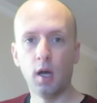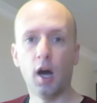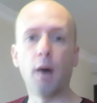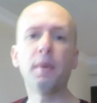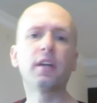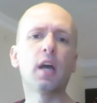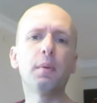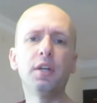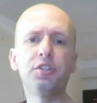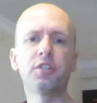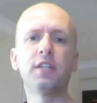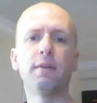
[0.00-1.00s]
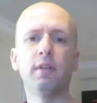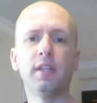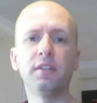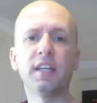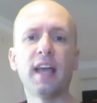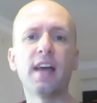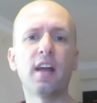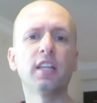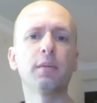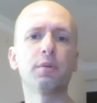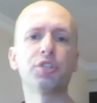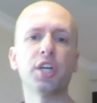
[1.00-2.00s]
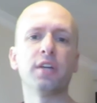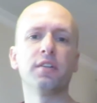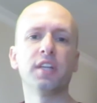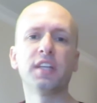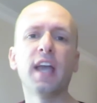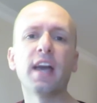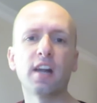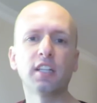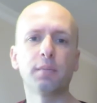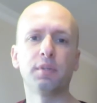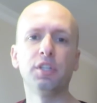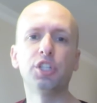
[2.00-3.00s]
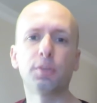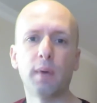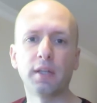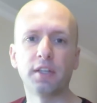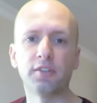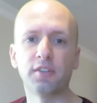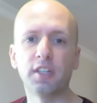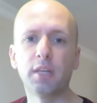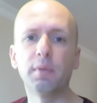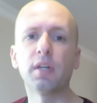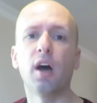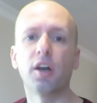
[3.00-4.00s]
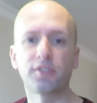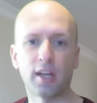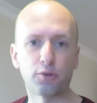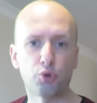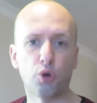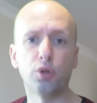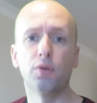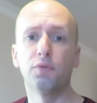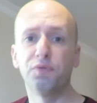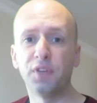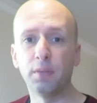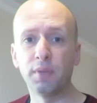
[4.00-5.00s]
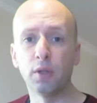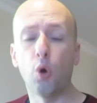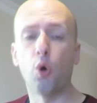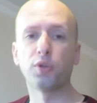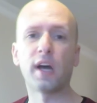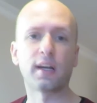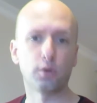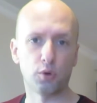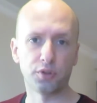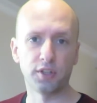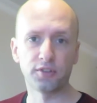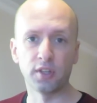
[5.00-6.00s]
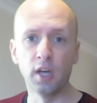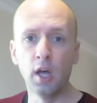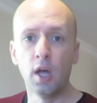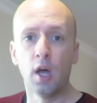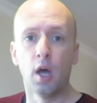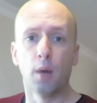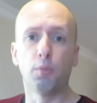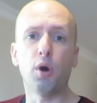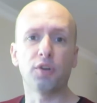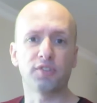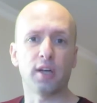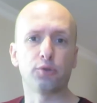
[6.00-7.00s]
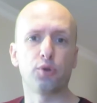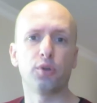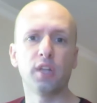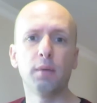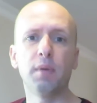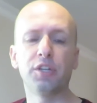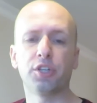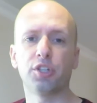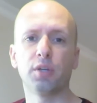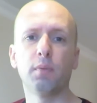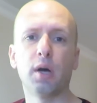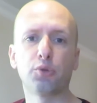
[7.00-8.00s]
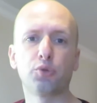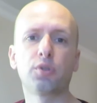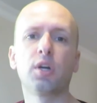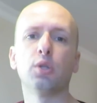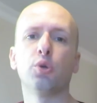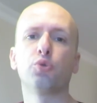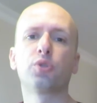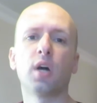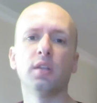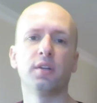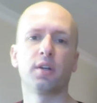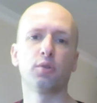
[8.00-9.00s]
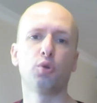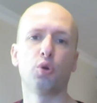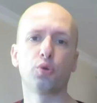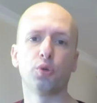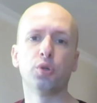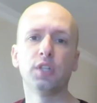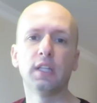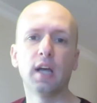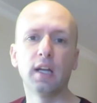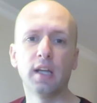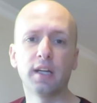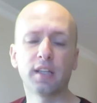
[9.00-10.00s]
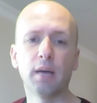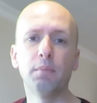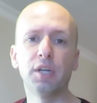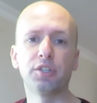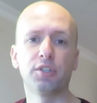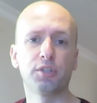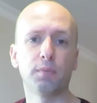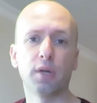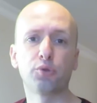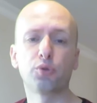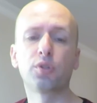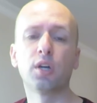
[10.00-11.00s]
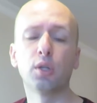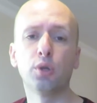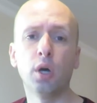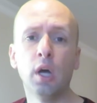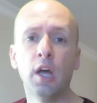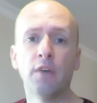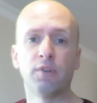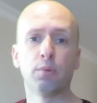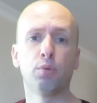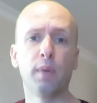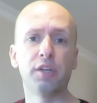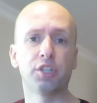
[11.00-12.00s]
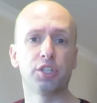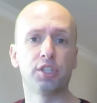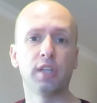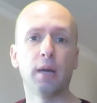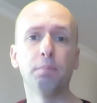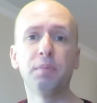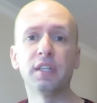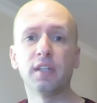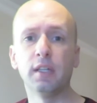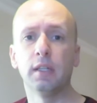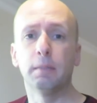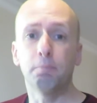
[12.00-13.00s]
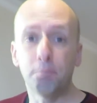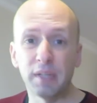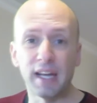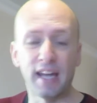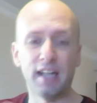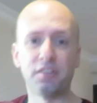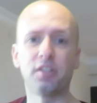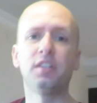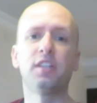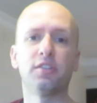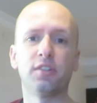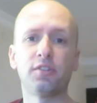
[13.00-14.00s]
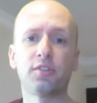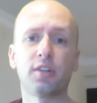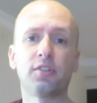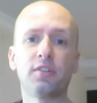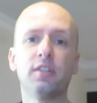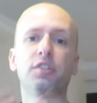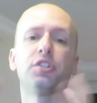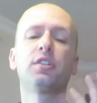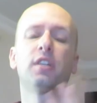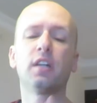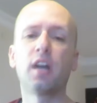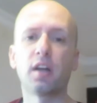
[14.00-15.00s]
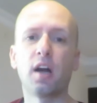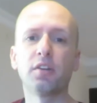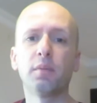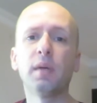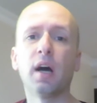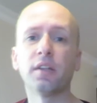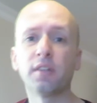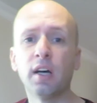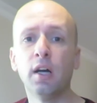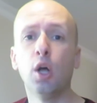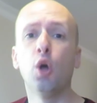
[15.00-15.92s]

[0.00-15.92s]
Amerika Birleşik Devletleri'ndeki herhangi bir şehirdeki herhangi bir iş merkezindeki bir asansör filmin odak noktası. Bu asansörde 5 kişi mahsur kalıyor. Üst katlara doğru ilerlerken 5 kişi mahsur kalıyor ve bu 5 kişiden biri bir elektrik kesinti sırasında ışıkların karardığı bir anda